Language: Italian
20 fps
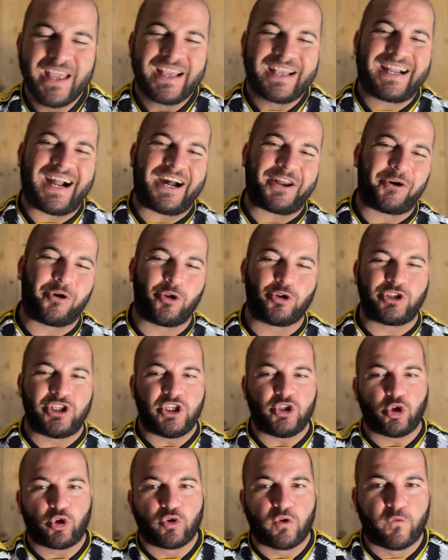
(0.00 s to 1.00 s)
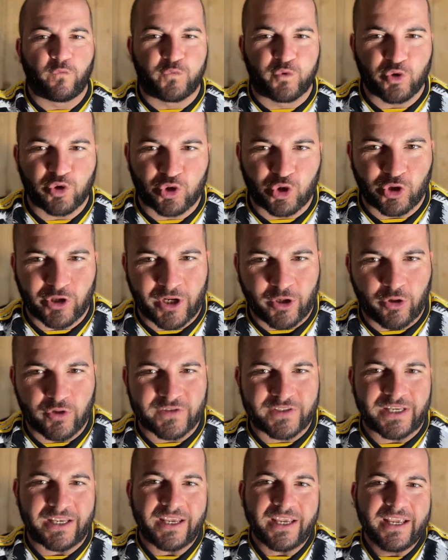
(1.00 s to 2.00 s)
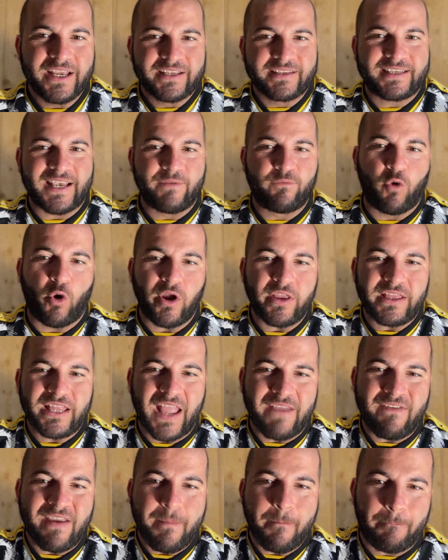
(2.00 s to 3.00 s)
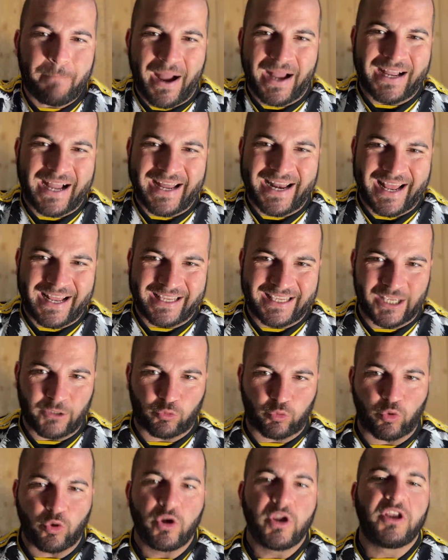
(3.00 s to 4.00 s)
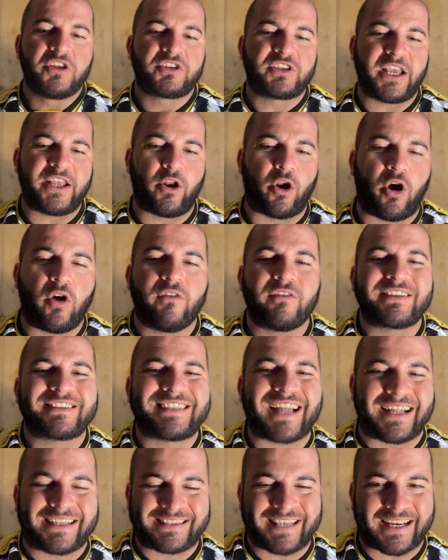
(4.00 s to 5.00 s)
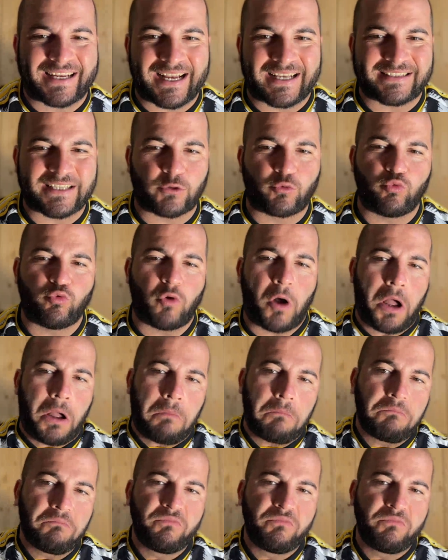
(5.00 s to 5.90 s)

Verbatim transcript: Caro Lotito, non funziona così, se vuoi devi pagare anche tu, se no stazzi a casa tua,